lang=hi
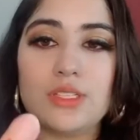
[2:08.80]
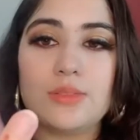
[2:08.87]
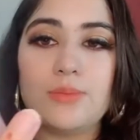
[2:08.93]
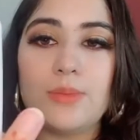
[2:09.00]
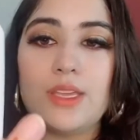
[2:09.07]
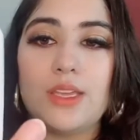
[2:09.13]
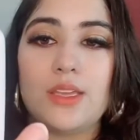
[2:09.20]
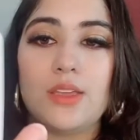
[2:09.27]

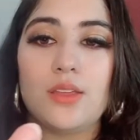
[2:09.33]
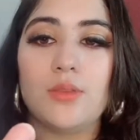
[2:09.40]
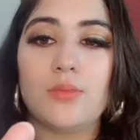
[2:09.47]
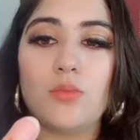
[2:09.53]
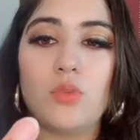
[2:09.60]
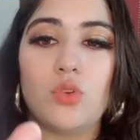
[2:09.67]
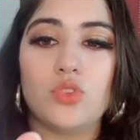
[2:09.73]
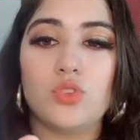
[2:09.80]
इसमें
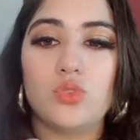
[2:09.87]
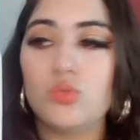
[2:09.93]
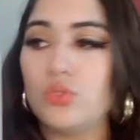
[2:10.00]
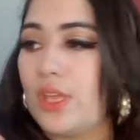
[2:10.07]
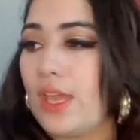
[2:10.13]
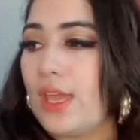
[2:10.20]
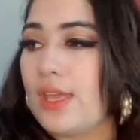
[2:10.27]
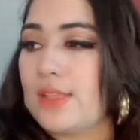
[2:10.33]
मौजूद
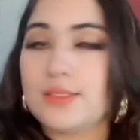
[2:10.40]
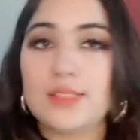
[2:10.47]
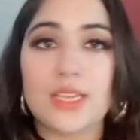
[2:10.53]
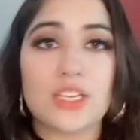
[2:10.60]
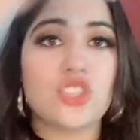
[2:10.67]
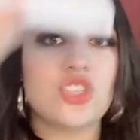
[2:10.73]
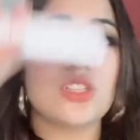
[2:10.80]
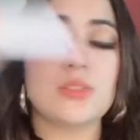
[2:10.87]
हैं
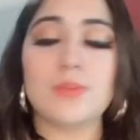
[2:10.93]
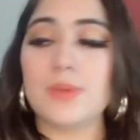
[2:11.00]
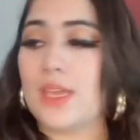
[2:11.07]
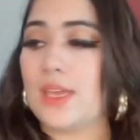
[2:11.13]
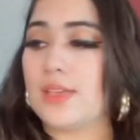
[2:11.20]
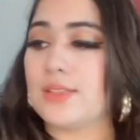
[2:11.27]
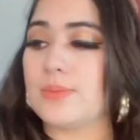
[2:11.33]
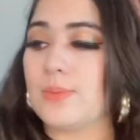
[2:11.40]
सेक्शंस भी
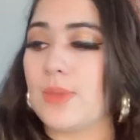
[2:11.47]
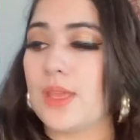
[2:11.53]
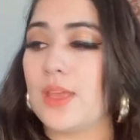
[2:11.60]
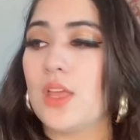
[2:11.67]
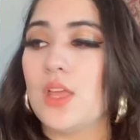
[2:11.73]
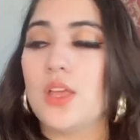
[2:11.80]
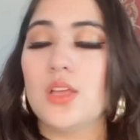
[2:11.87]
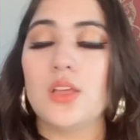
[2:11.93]
हैं इसमें
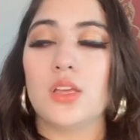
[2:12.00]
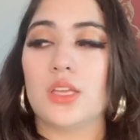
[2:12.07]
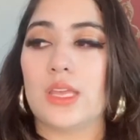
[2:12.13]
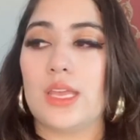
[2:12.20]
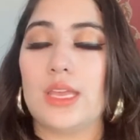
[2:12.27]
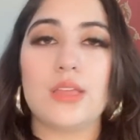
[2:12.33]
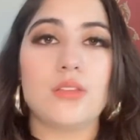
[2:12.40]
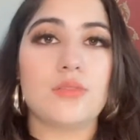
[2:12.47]

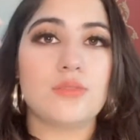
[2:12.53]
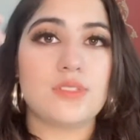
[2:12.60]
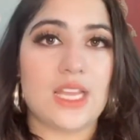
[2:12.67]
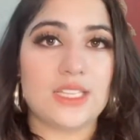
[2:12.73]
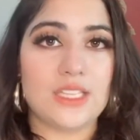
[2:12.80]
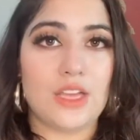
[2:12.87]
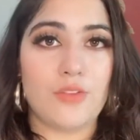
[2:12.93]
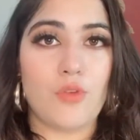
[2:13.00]
कि
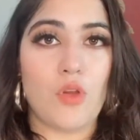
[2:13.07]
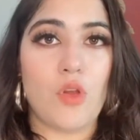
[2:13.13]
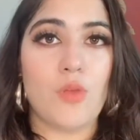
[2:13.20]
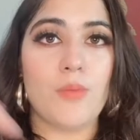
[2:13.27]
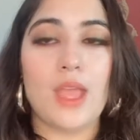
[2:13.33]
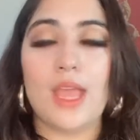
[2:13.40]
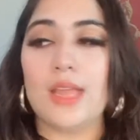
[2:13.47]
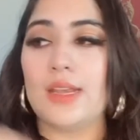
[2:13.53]
ज़्यादा
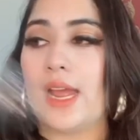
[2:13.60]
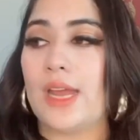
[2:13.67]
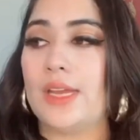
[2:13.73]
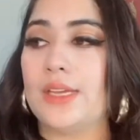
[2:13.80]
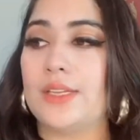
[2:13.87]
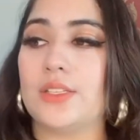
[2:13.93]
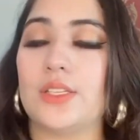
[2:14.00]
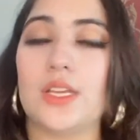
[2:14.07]
वार्म है
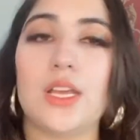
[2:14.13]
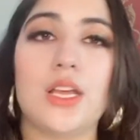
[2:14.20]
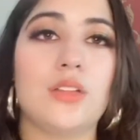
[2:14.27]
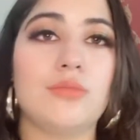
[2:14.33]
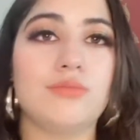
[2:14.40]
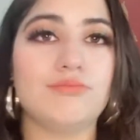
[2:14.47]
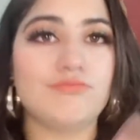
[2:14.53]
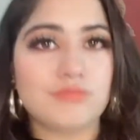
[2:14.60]
लाइट या
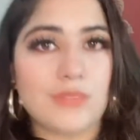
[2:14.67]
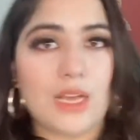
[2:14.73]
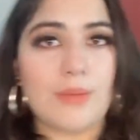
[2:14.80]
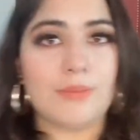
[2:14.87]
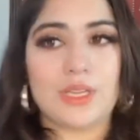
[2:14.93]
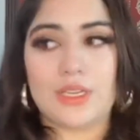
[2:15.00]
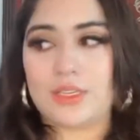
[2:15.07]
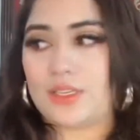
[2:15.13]

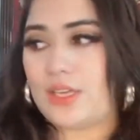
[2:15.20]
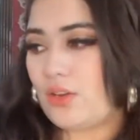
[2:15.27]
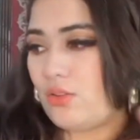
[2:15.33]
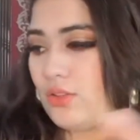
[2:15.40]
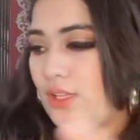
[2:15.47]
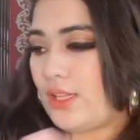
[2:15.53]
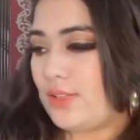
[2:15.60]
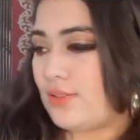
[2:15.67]
कम करनी है
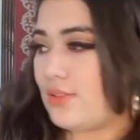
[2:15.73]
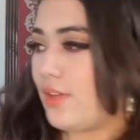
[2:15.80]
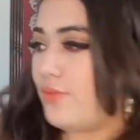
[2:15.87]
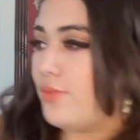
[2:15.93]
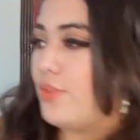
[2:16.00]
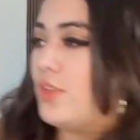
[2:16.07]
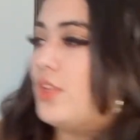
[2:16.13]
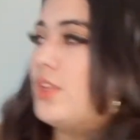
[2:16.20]
ऑल दैट
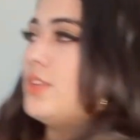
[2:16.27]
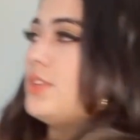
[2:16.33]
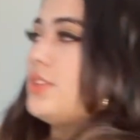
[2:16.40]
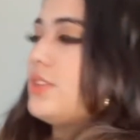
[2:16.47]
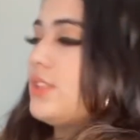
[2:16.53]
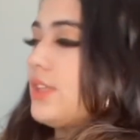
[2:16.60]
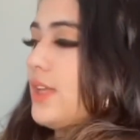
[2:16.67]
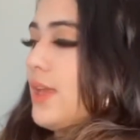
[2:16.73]

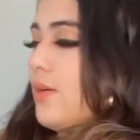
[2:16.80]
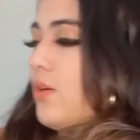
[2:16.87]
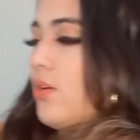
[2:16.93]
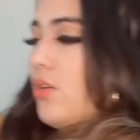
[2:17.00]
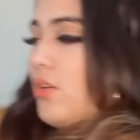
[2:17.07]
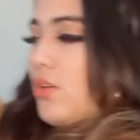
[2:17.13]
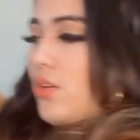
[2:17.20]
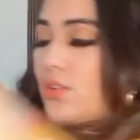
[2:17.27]
स्टफ ठीक है
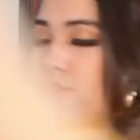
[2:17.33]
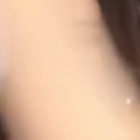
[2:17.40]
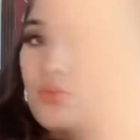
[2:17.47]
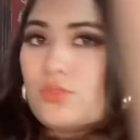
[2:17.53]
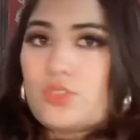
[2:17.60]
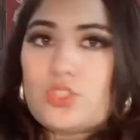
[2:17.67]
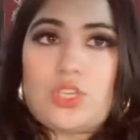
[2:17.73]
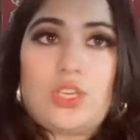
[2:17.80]
और
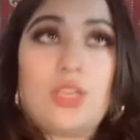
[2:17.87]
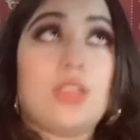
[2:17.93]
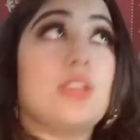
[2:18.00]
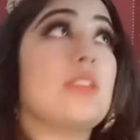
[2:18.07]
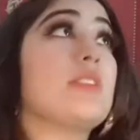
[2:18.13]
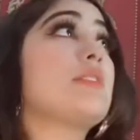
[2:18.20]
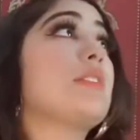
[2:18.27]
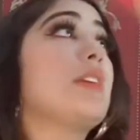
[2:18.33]
कुछ
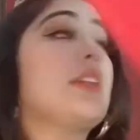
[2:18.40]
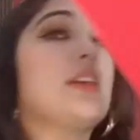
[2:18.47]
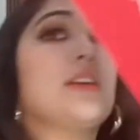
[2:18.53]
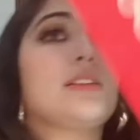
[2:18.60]
इस तरह